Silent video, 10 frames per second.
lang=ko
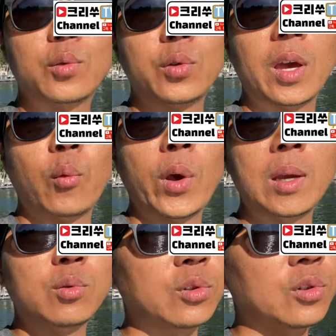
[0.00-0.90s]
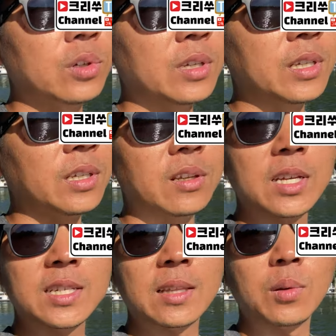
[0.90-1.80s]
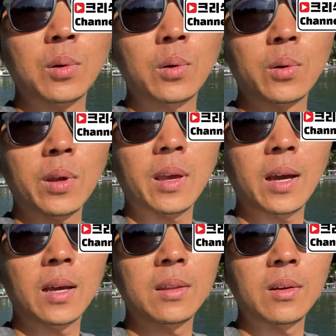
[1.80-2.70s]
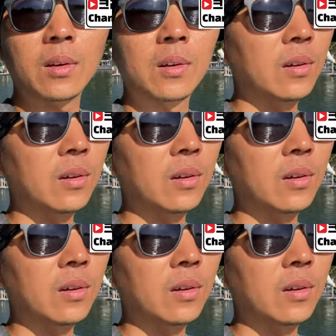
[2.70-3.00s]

뒤에 웨이브도 일어나지 않도록 이렇게 가야 돼요